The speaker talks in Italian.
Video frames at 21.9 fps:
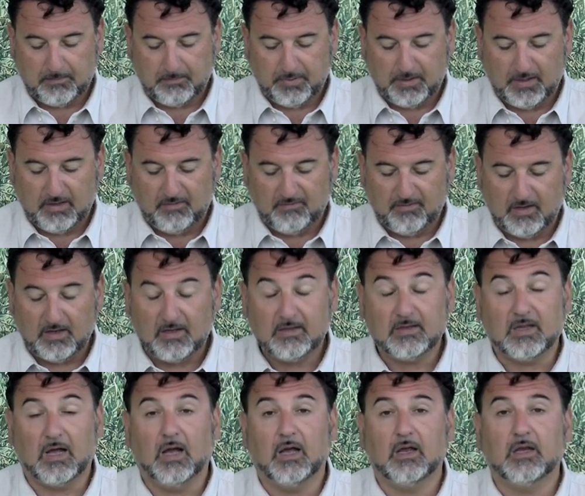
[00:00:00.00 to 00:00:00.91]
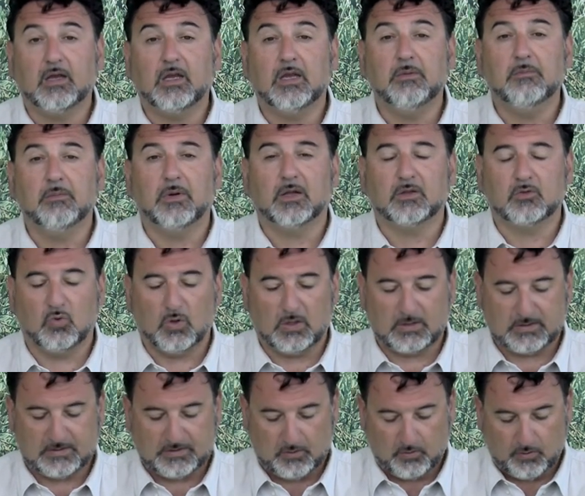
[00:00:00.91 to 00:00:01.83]
per le varietà in
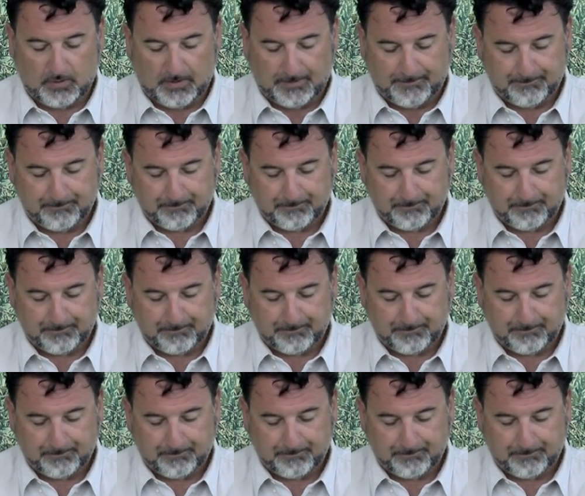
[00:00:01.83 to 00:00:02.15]
maturazione.